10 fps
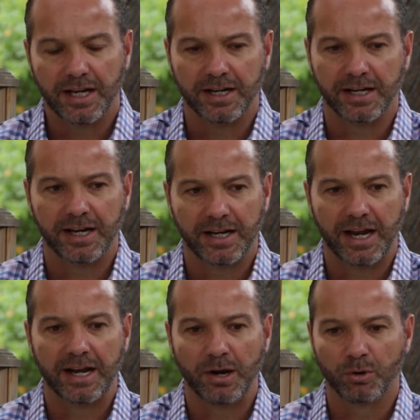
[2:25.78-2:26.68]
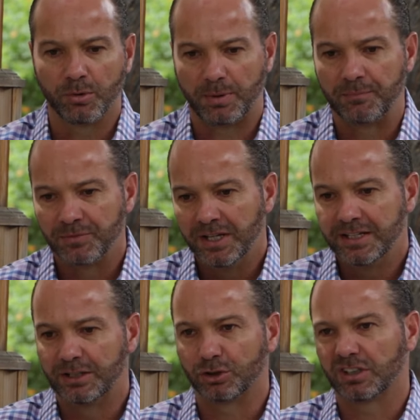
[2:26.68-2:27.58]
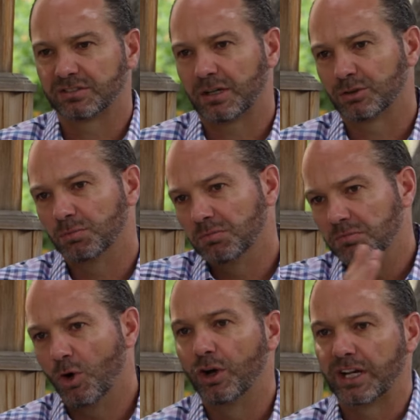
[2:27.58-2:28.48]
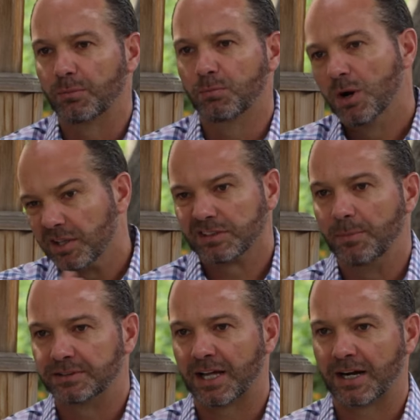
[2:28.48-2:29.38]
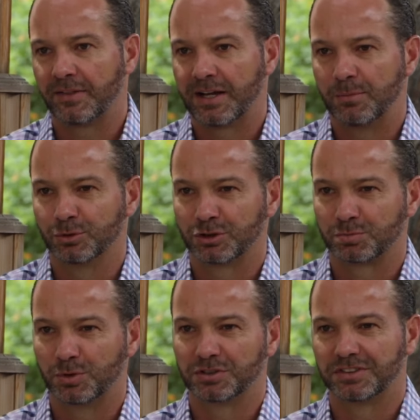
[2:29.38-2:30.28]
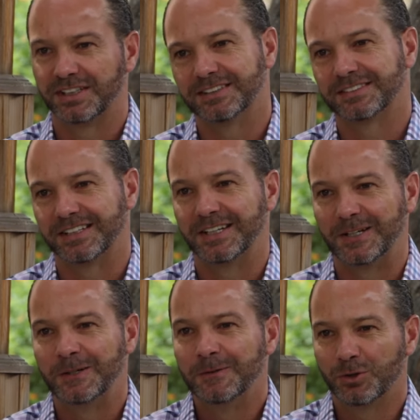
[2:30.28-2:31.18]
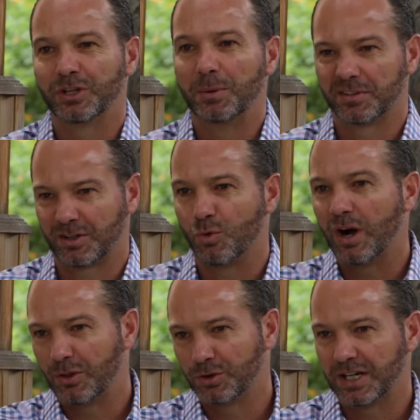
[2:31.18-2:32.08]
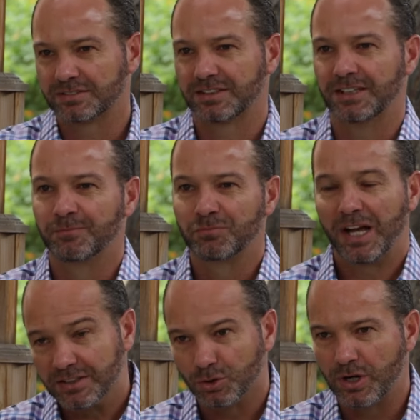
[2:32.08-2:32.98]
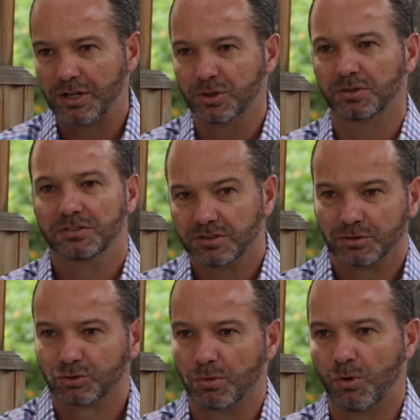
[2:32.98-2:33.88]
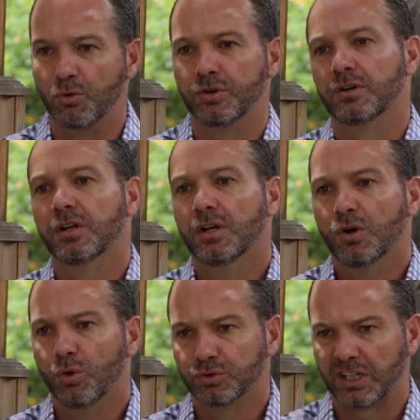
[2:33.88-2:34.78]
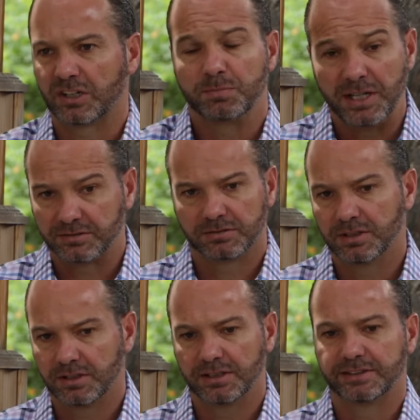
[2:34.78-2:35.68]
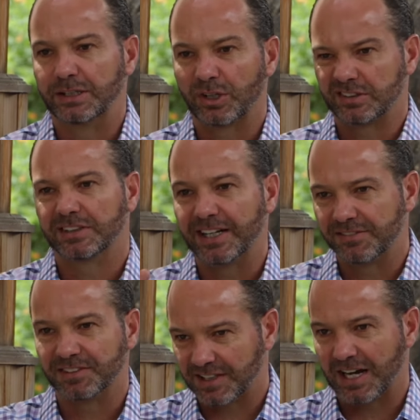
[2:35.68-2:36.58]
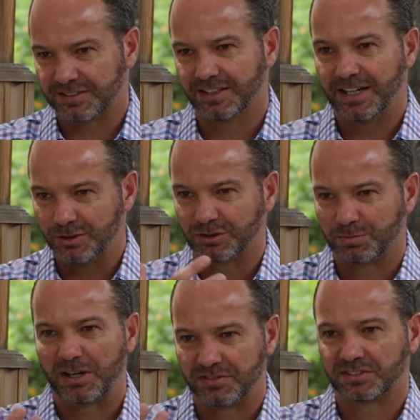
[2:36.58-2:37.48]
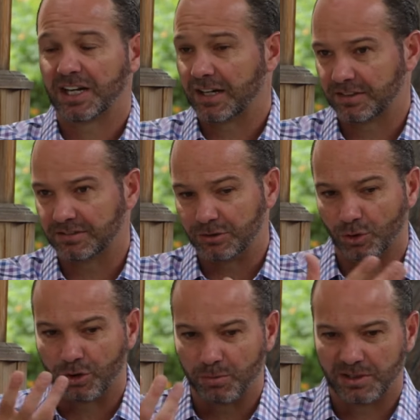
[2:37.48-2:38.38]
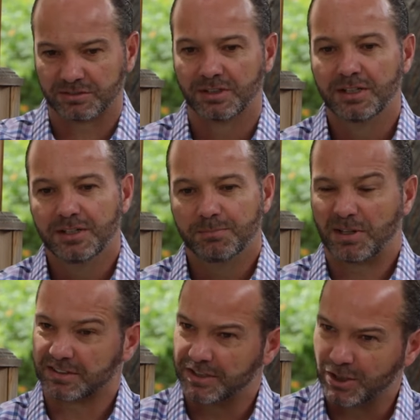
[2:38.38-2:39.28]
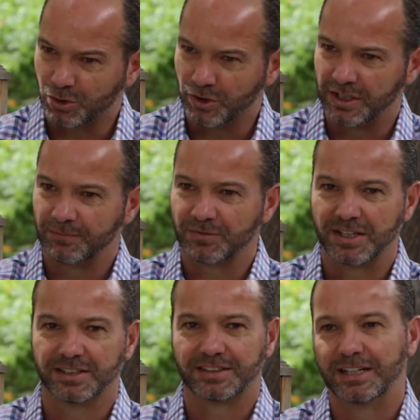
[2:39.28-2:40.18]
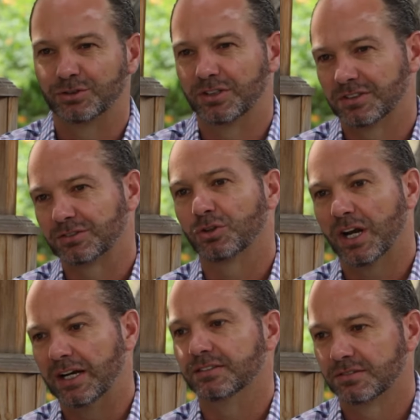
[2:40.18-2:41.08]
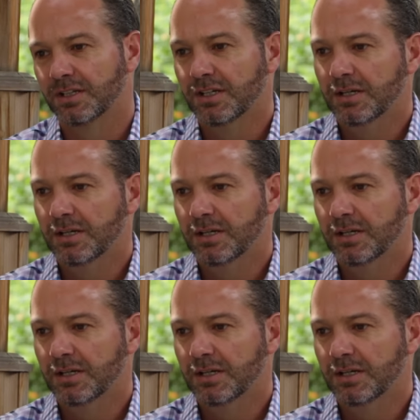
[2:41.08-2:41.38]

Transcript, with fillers: en, en, Europa. Y entonces, hoy que vuelves a meterla, digamos, después de, este, ¿no? de haberse jugado ya hace, hace un año, insisto, es como un, un traspiés. Eh, entiendo que se tiene que festejar, 100 años es para festejar, es el torneo más, más añejo de, de selecciones nacionales